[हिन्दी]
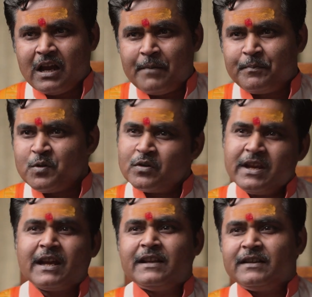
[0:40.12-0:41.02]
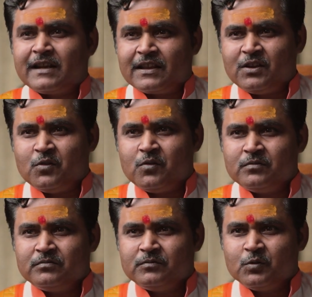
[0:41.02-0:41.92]
आप प्रयोग नहीं करते
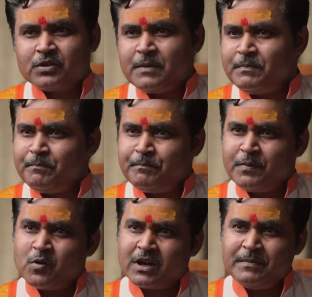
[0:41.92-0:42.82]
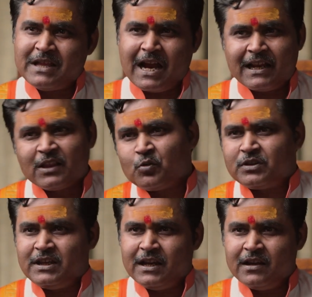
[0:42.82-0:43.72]
हो उसकी प्रयोग की विधा गलत
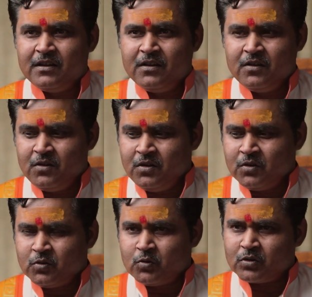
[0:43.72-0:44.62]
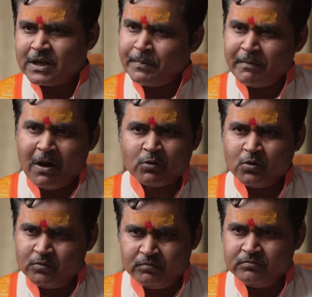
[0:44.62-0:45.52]
होती है तो उसका प्रभाव तो